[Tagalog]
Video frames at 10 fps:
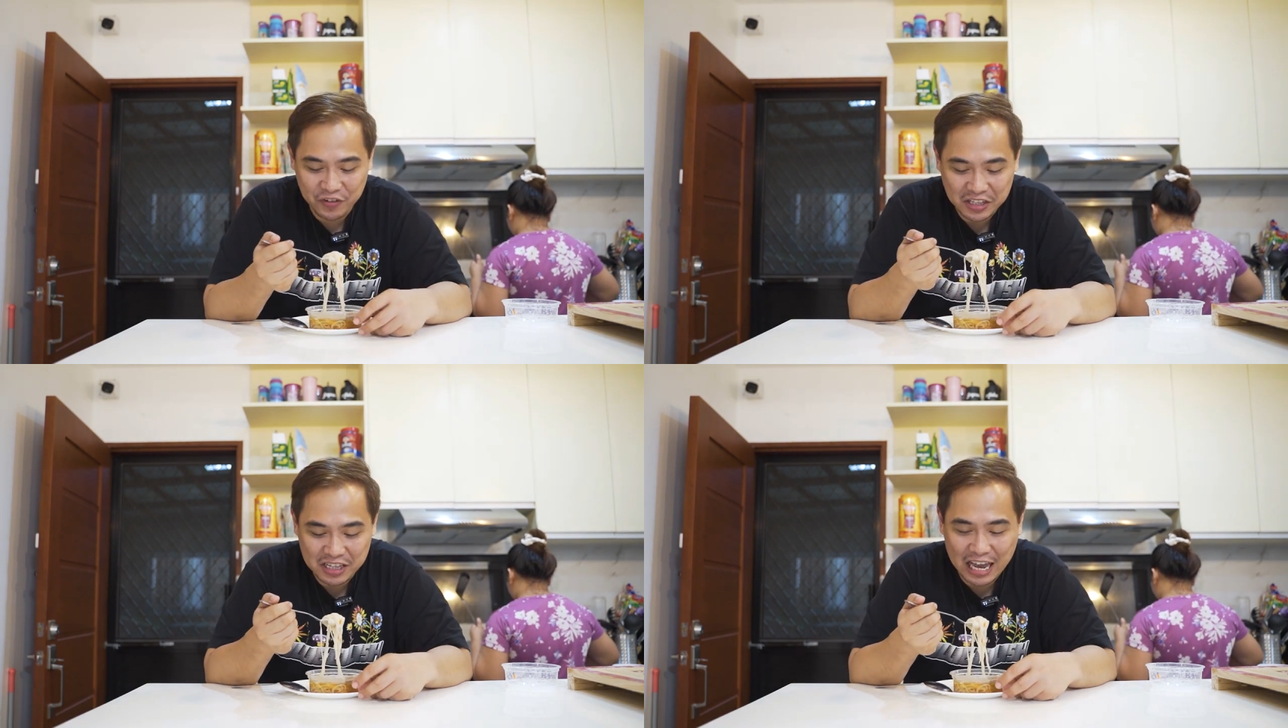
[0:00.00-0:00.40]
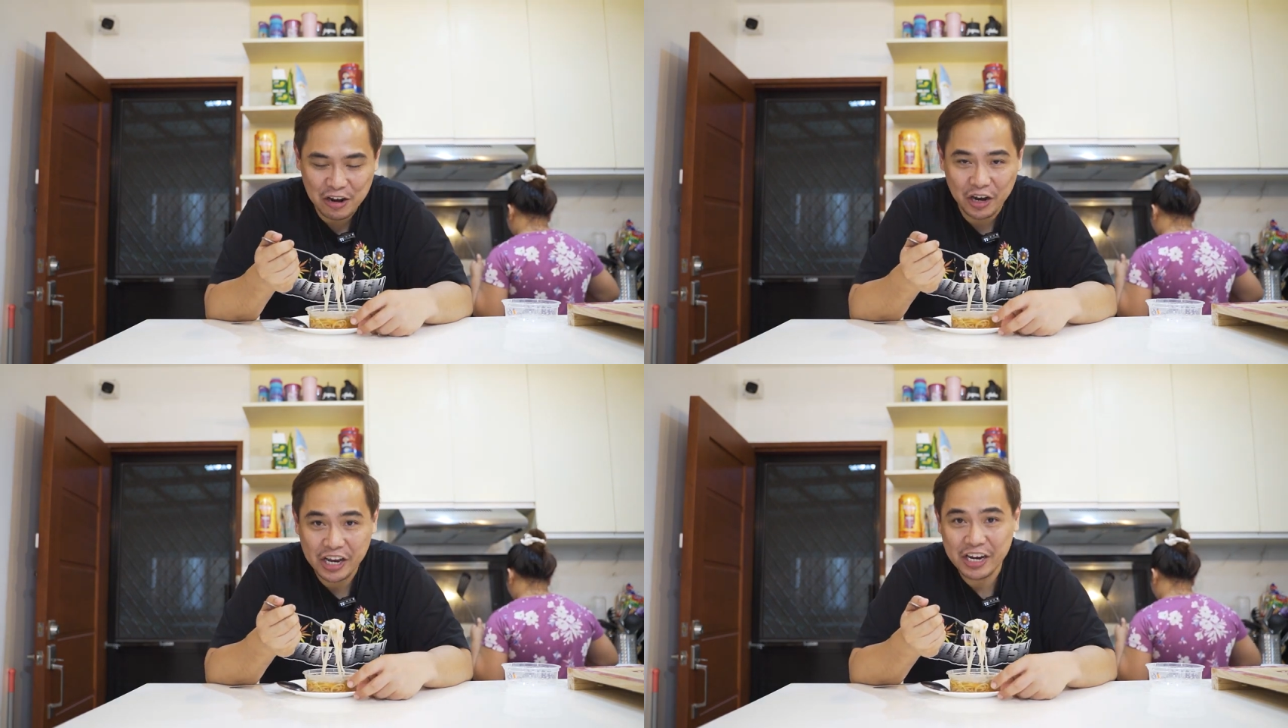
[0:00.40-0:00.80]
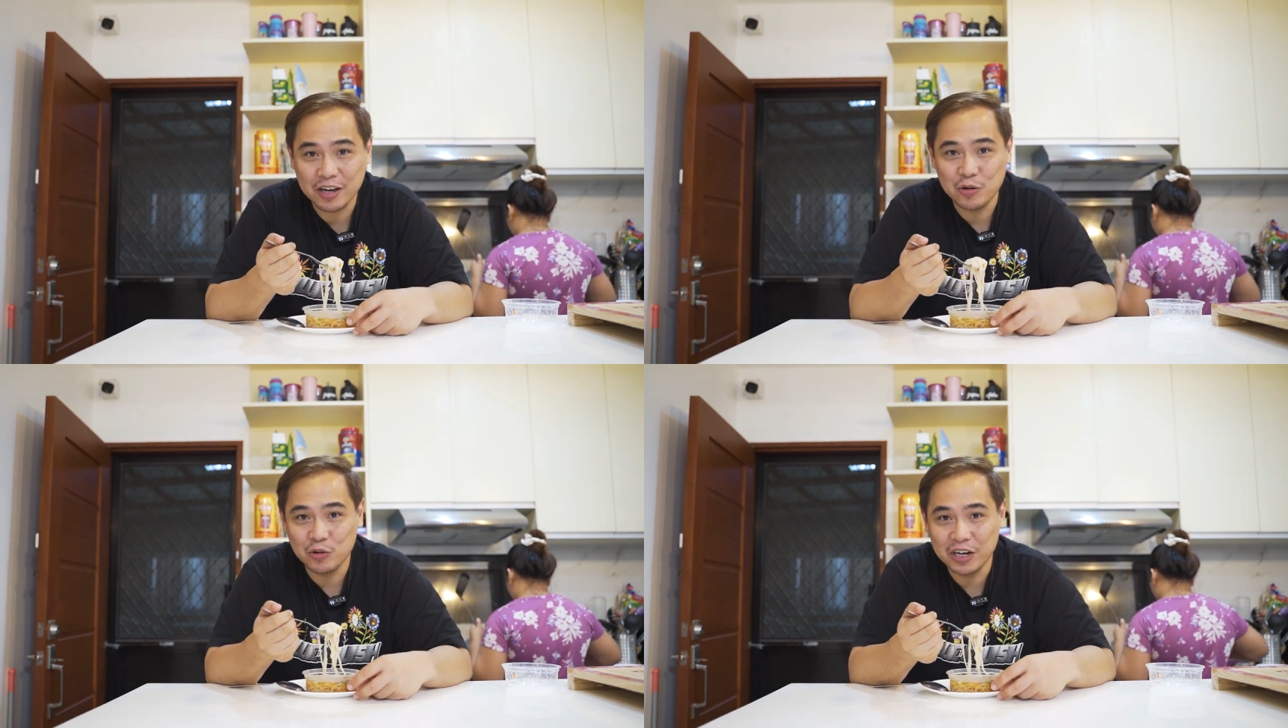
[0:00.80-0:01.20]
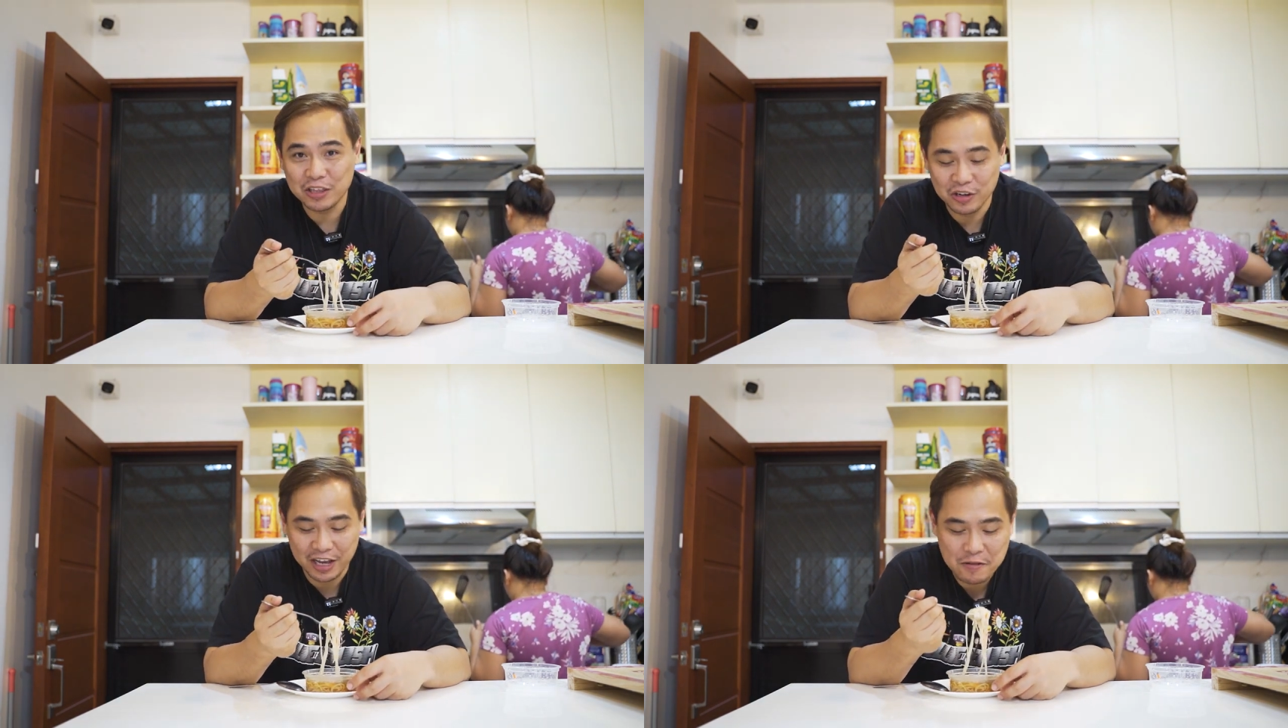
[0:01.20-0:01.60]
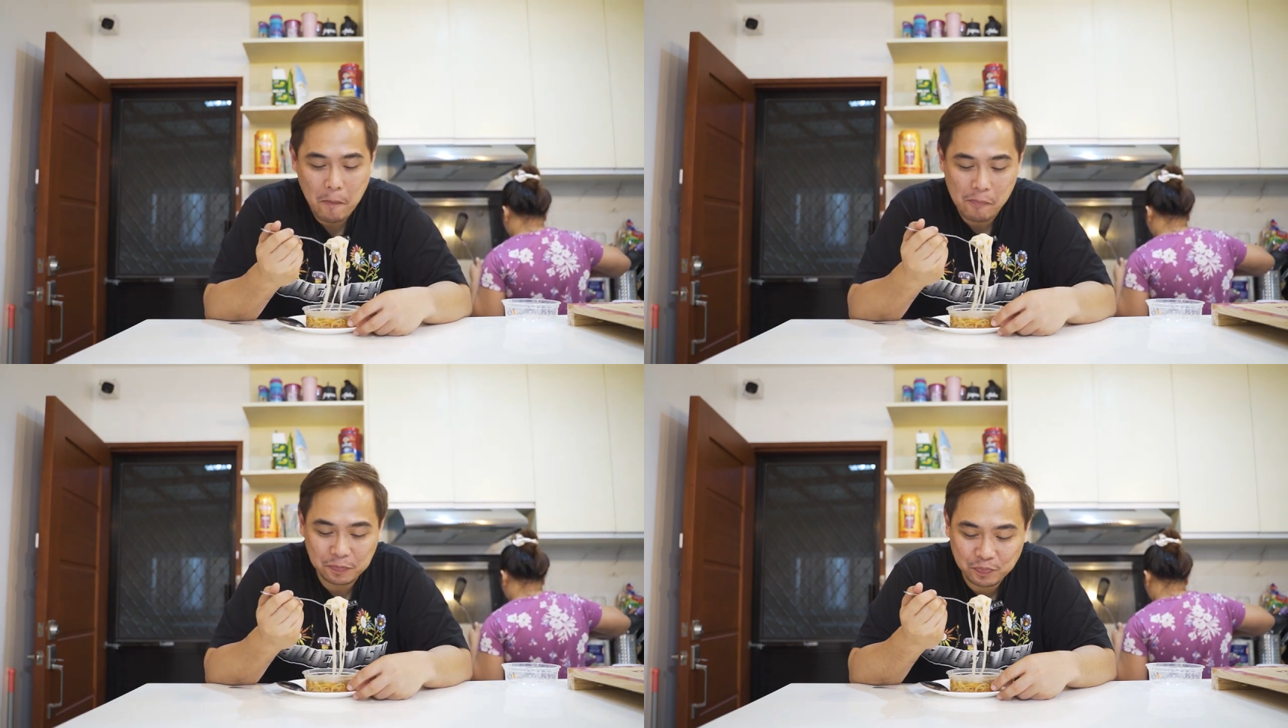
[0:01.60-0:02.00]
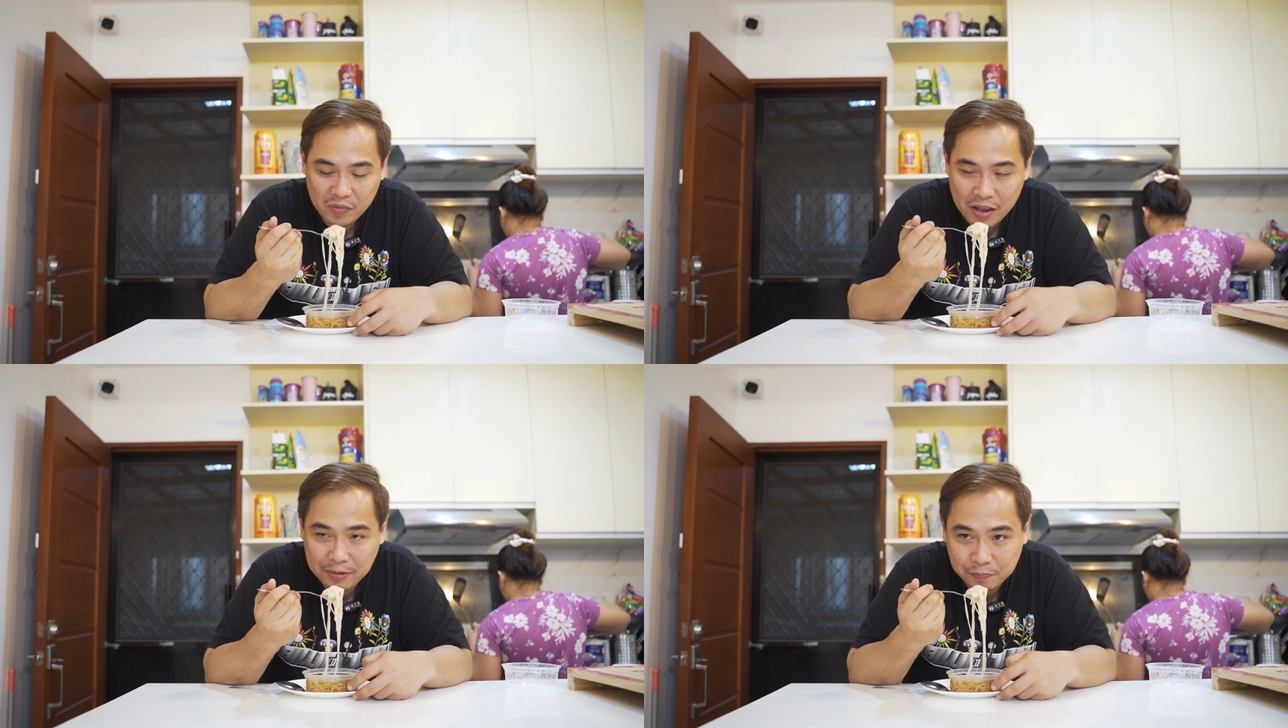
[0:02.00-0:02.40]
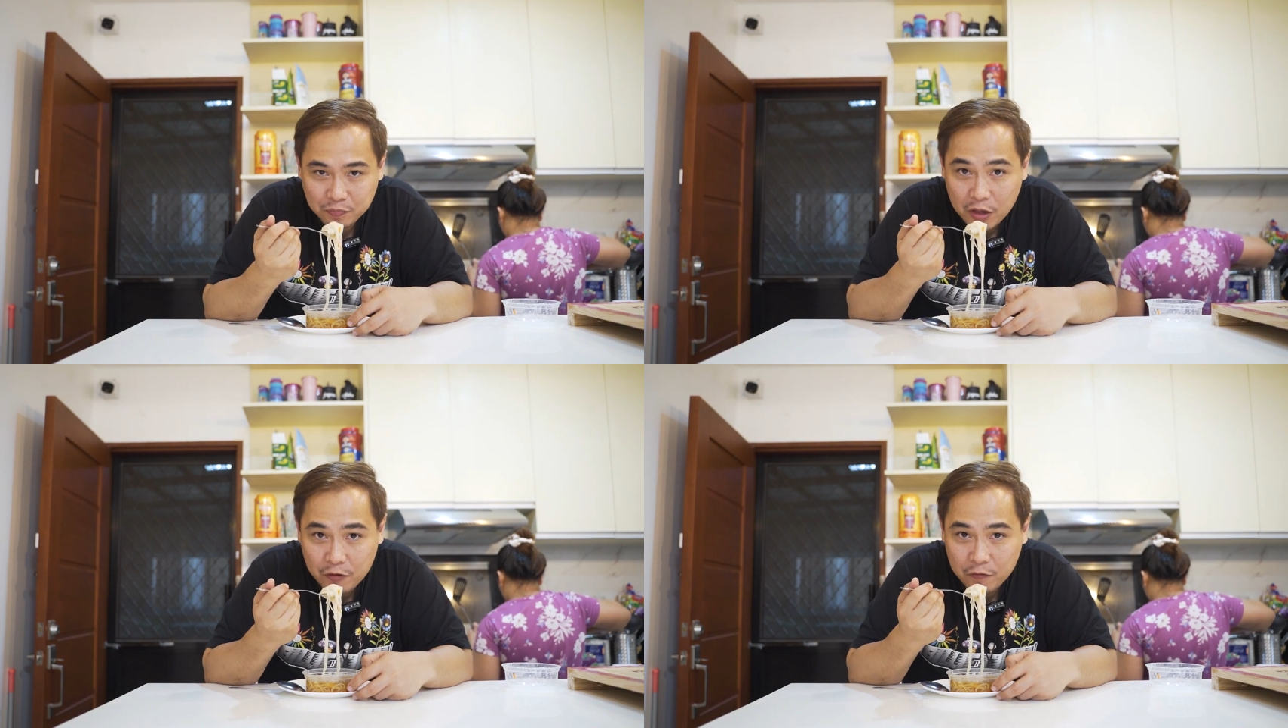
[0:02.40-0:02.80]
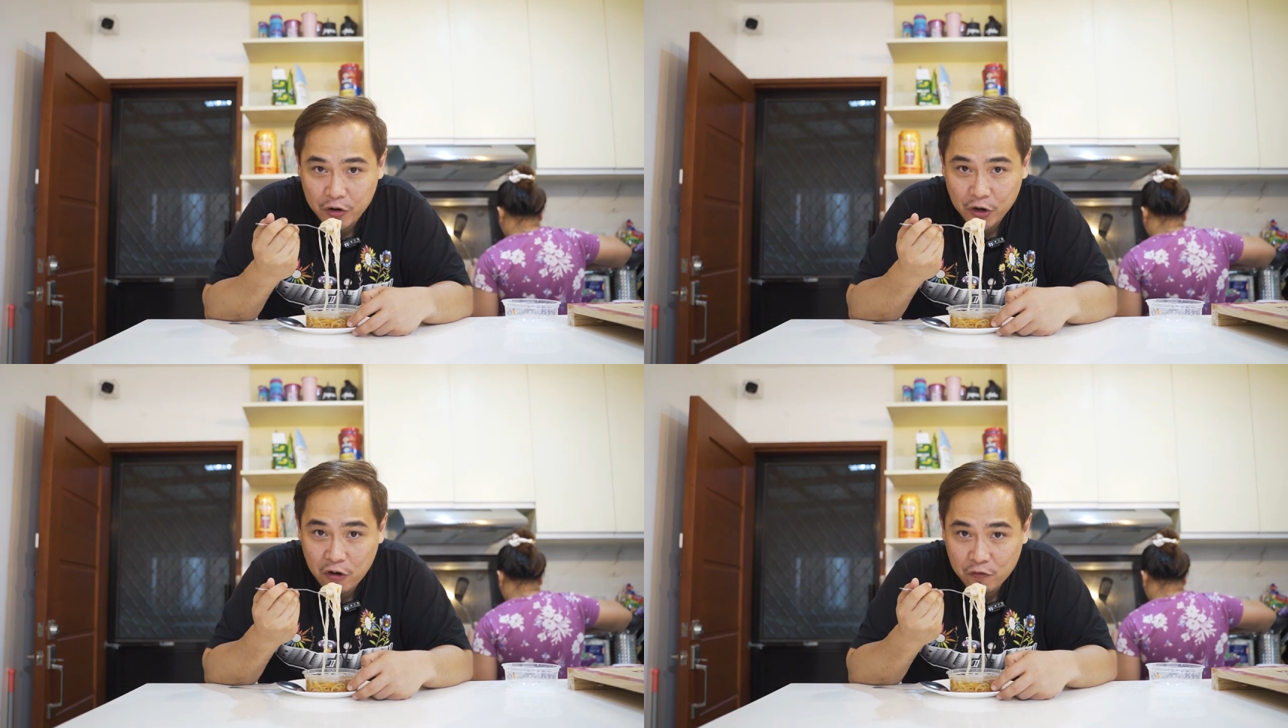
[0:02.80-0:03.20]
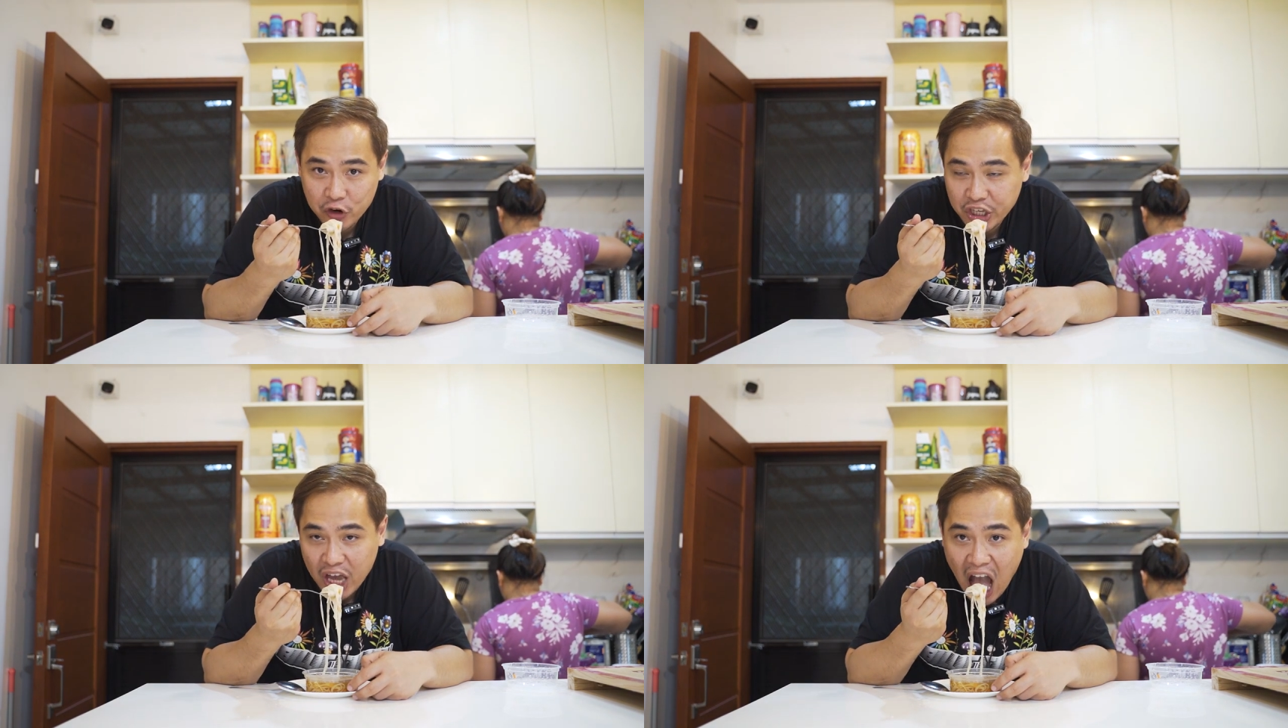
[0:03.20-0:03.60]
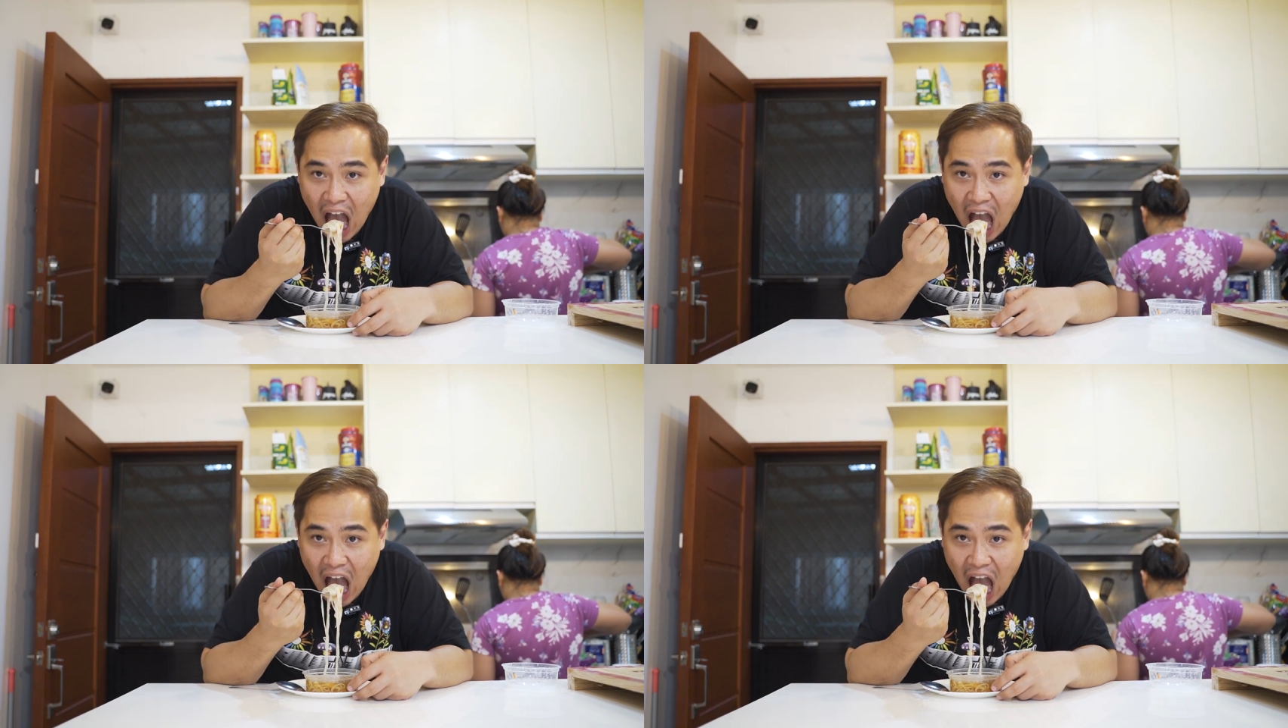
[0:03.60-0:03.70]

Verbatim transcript: Fit. Lalo ngayon na nag-uulan-ulan. Very comforting.